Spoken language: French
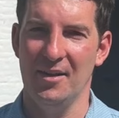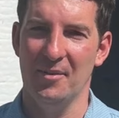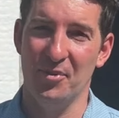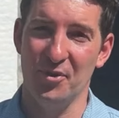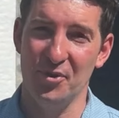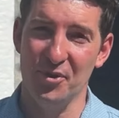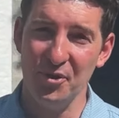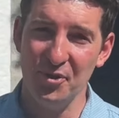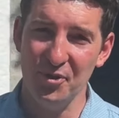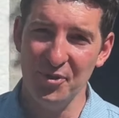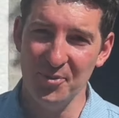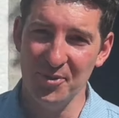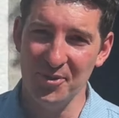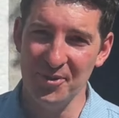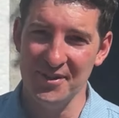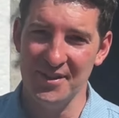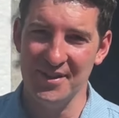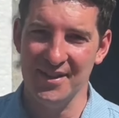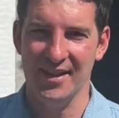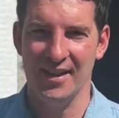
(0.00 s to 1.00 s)
Bonjour tout le
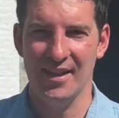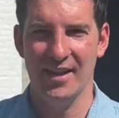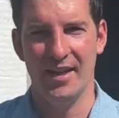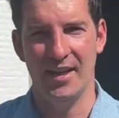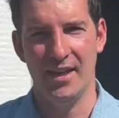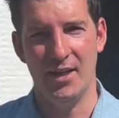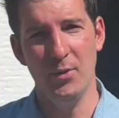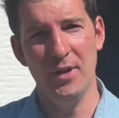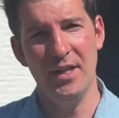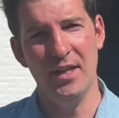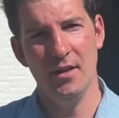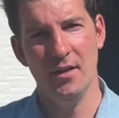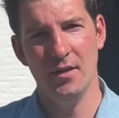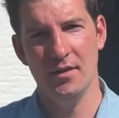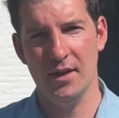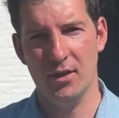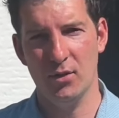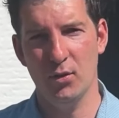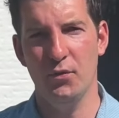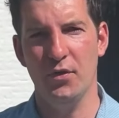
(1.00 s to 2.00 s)
monde Et oui,
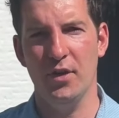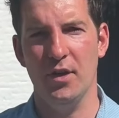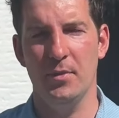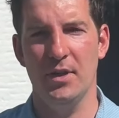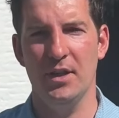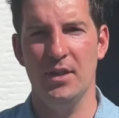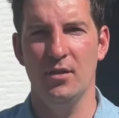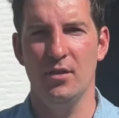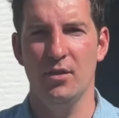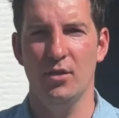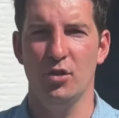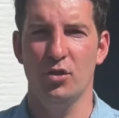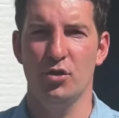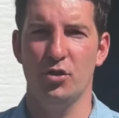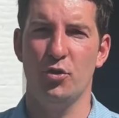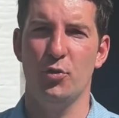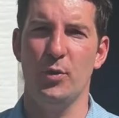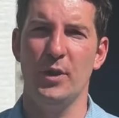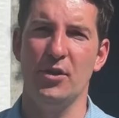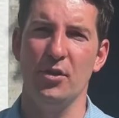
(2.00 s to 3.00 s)
c'est confirmé, je
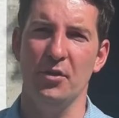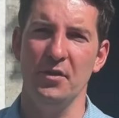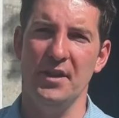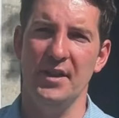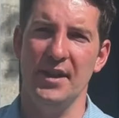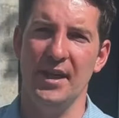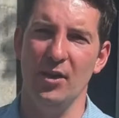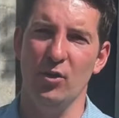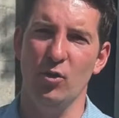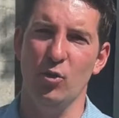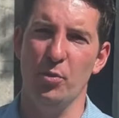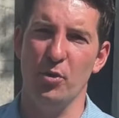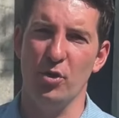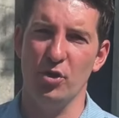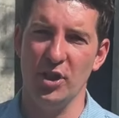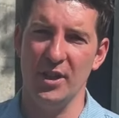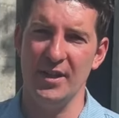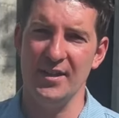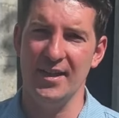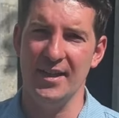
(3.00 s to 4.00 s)
suis candidat aux
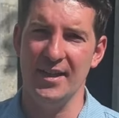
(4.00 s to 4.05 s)
prochaines